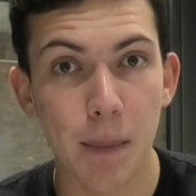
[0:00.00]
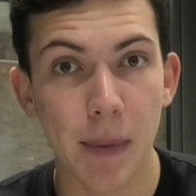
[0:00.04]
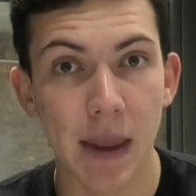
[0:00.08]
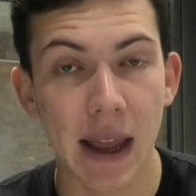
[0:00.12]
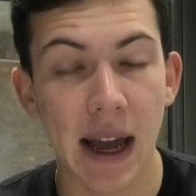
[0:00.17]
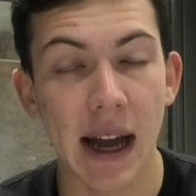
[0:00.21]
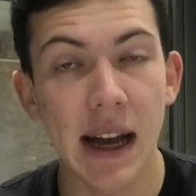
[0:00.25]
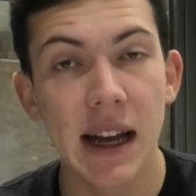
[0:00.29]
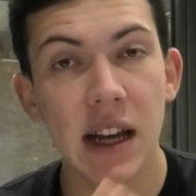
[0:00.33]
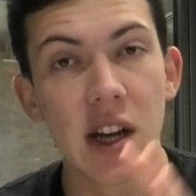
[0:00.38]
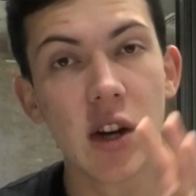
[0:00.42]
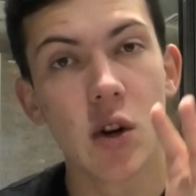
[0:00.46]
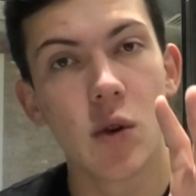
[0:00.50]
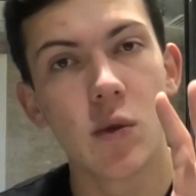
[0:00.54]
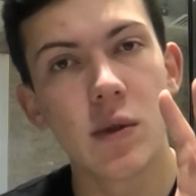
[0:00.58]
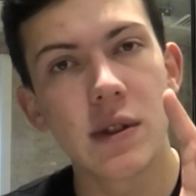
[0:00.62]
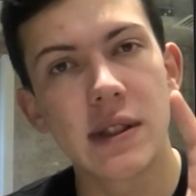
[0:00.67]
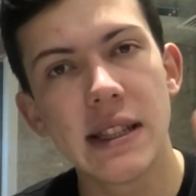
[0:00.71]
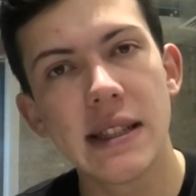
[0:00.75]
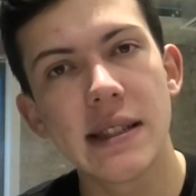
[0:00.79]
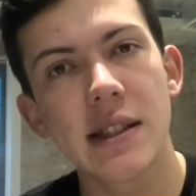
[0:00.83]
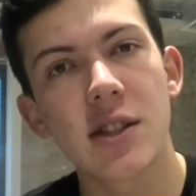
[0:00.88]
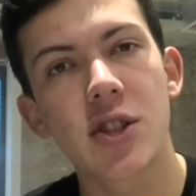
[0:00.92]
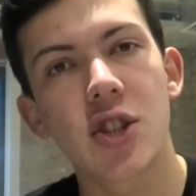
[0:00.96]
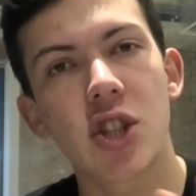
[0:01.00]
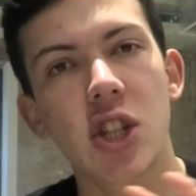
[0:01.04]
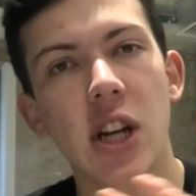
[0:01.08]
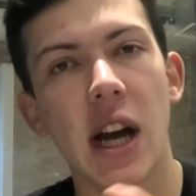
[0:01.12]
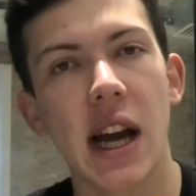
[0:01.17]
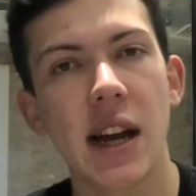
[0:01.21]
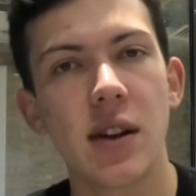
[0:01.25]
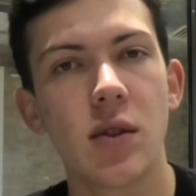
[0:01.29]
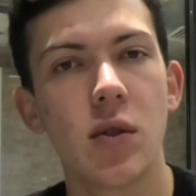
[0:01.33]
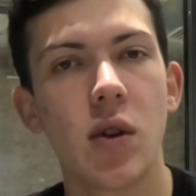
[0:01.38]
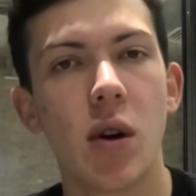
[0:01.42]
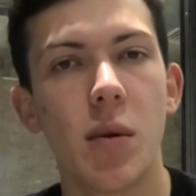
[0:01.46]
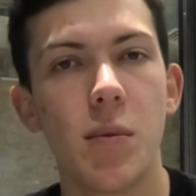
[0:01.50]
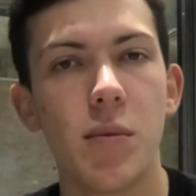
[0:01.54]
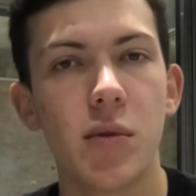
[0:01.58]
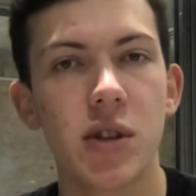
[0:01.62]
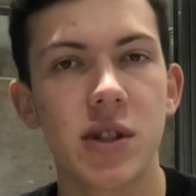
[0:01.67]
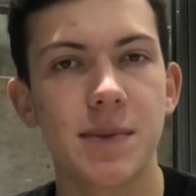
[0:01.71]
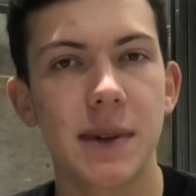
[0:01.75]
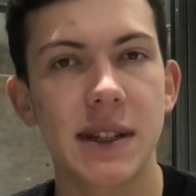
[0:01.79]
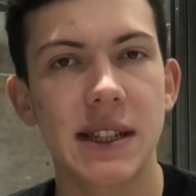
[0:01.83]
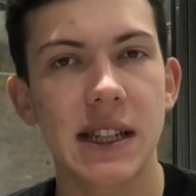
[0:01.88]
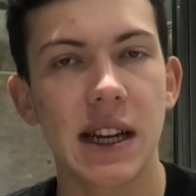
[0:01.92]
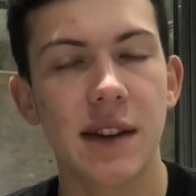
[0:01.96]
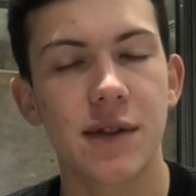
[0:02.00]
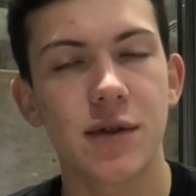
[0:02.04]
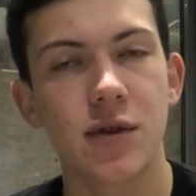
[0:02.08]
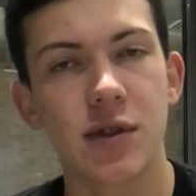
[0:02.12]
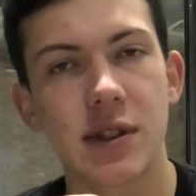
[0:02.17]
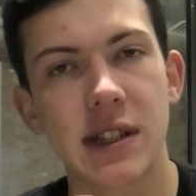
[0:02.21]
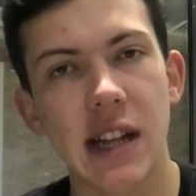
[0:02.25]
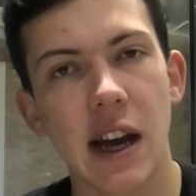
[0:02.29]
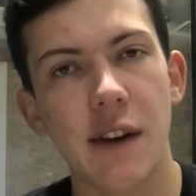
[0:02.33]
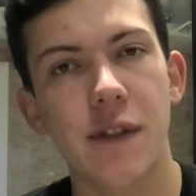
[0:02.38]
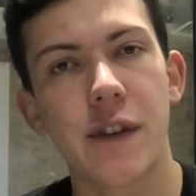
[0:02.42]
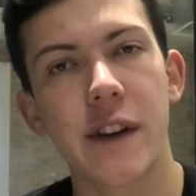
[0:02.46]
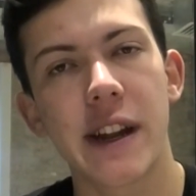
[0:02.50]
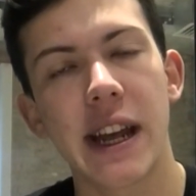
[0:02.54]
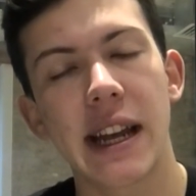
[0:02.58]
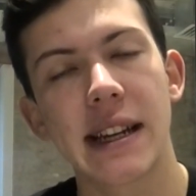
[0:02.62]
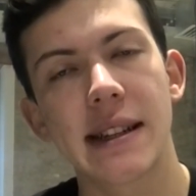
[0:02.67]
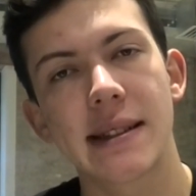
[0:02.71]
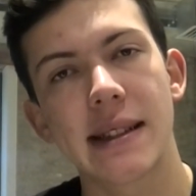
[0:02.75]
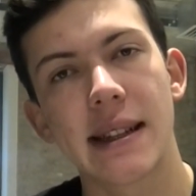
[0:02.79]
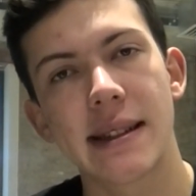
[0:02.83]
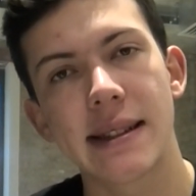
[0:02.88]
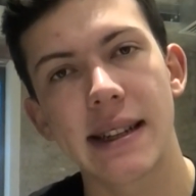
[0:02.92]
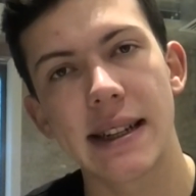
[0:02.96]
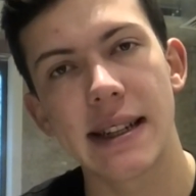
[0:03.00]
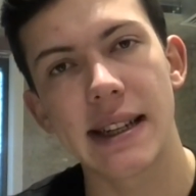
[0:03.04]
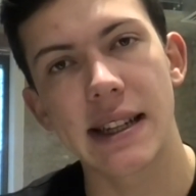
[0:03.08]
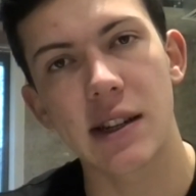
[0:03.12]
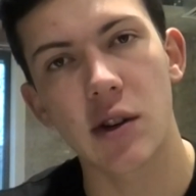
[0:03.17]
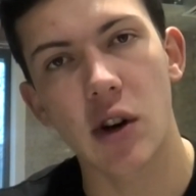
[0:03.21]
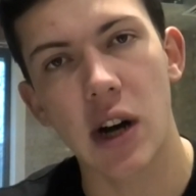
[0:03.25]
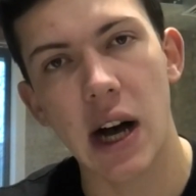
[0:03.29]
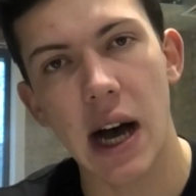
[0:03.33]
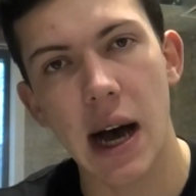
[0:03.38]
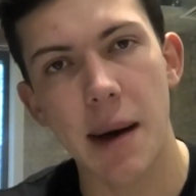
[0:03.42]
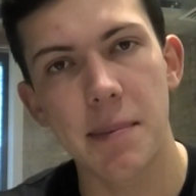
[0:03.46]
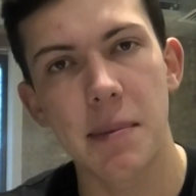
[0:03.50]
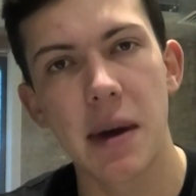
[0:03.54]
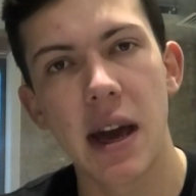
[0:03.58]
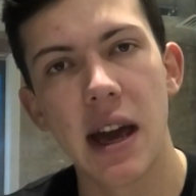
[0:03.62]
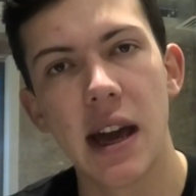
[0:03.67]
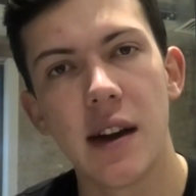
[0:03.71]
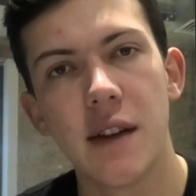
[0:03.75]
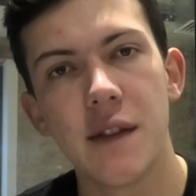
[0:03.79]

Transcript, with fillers: Ja, und diese Entscheidung muss man treffen und davon hängt es letztendlich auch ab,